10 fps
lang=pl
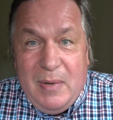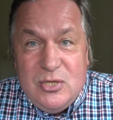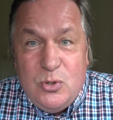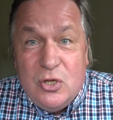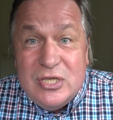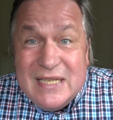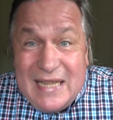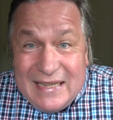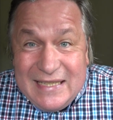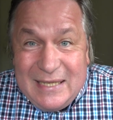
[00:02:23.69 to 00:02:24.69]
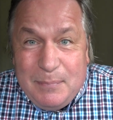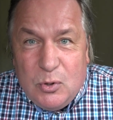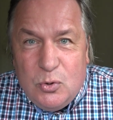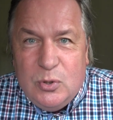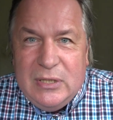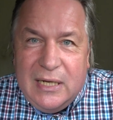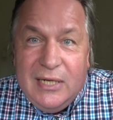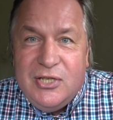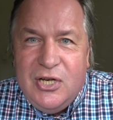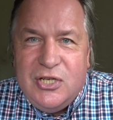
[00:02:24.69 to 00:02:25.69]
bazujący na tych
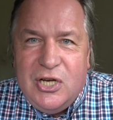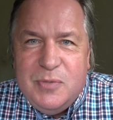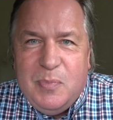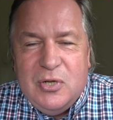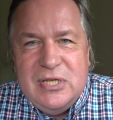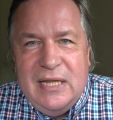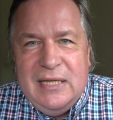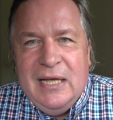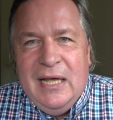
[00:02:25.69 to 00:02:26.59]
produktach 10%